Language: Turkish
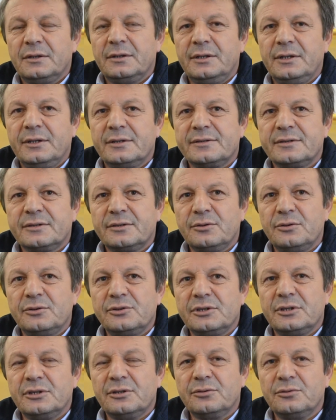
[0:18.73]
Ne yazık ki
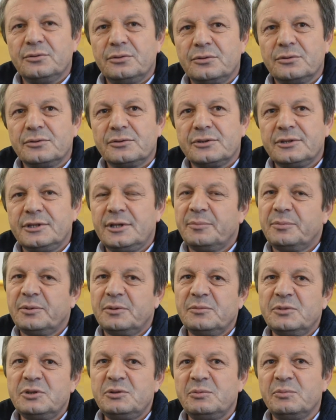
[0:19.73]
önceden kurgusu
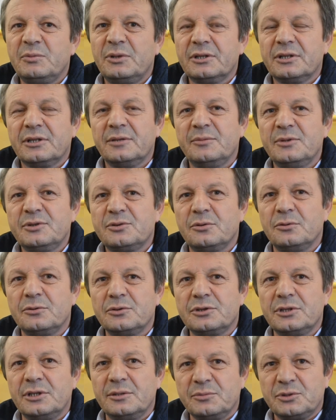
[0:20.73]
yapılmış bir mahkeme
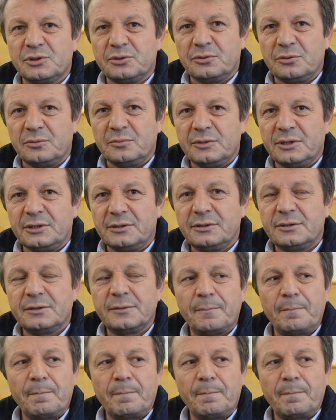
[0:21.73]
sonuçlanmış durumdadır.